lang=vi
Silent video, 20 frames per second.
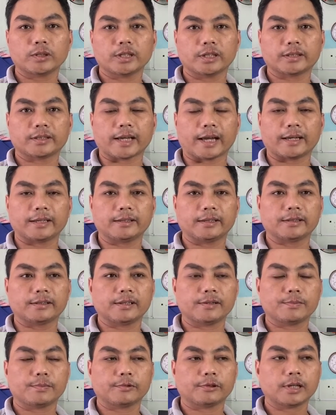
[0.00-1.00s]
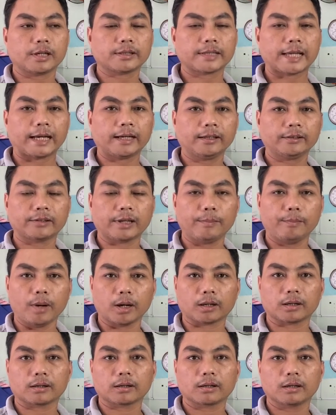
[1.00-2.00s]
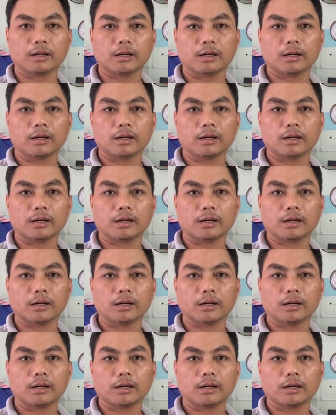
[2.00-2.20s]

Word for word: trong quá trình chạy thì nó chắc chắn nó sẽ bật